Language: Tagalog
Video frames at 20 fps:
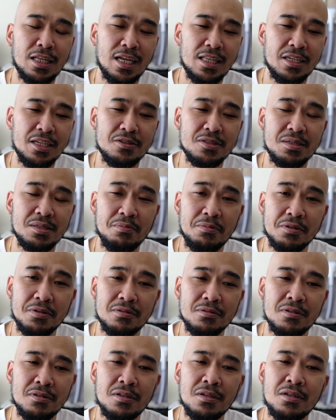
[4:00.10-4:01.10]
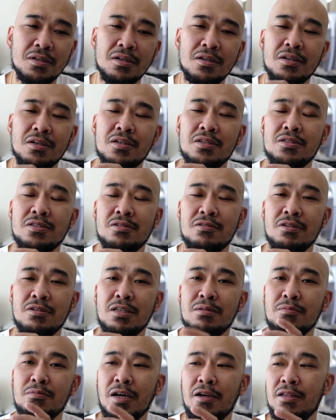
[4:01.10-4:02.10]
natin yung sipon. So,
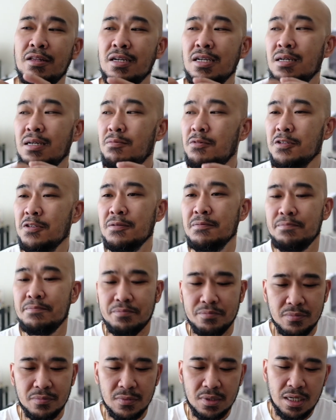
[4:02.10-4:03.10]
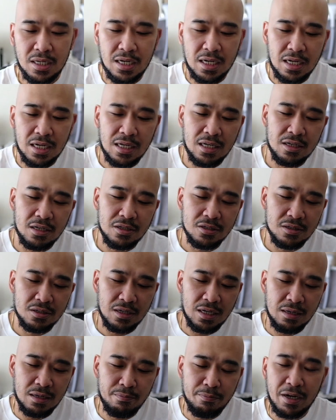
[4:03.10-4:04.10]
inom kayo ng gamot, uh,
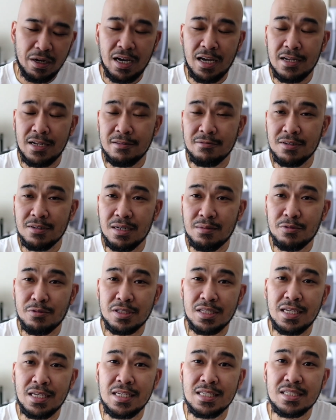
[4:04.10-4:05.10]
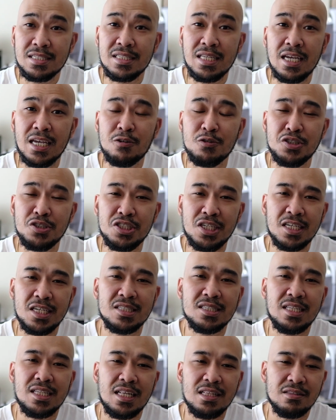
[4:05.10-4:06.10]
ang pangalan ng gamot is
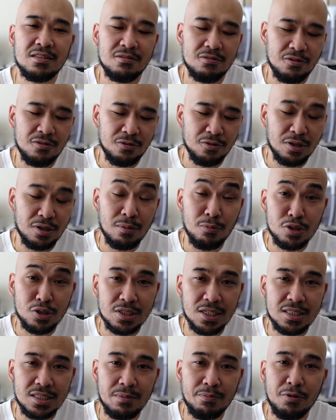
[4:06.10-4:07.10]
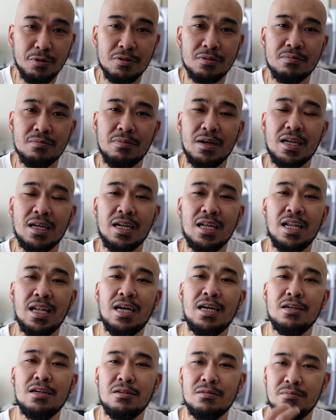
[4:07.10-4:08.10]
decongestant o gamot sa sipon para
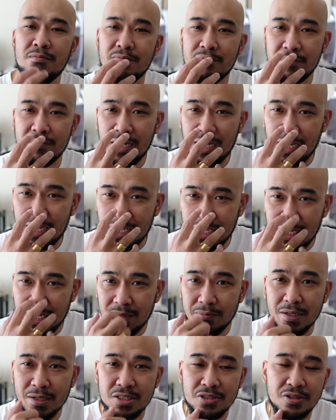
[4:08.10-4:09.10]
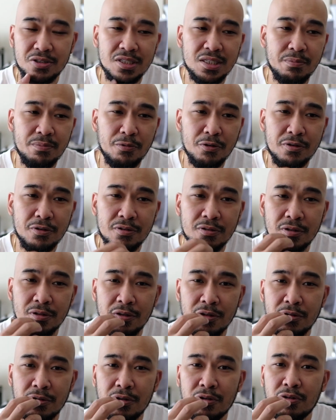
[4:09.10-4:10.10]
lang mailabas yung sipon
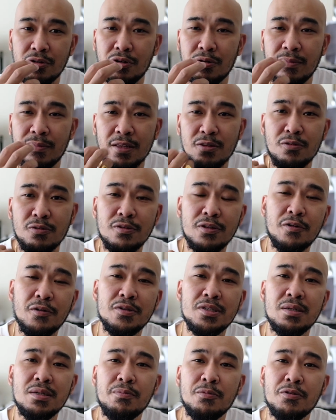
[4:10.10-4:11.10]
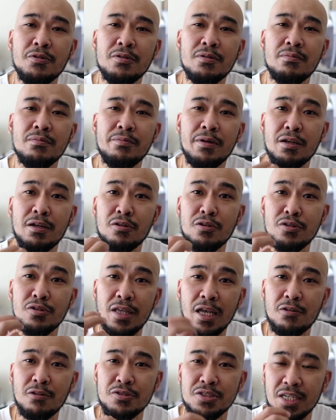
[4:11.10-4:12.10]
o matunaw yung sipon. Pero yung
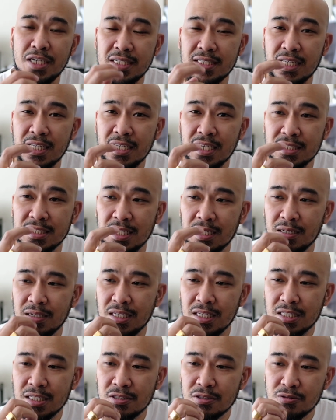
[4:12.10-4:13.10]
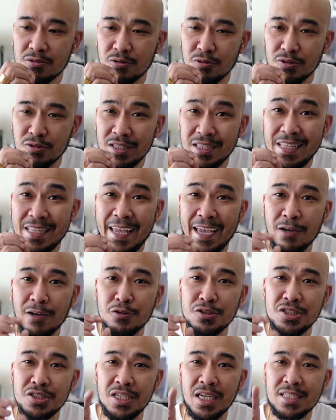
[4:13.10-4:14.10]
decongestant kasi is to
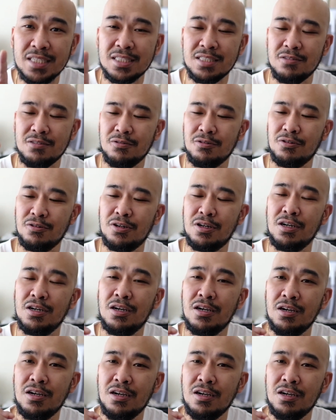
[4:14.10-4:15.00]
decongest or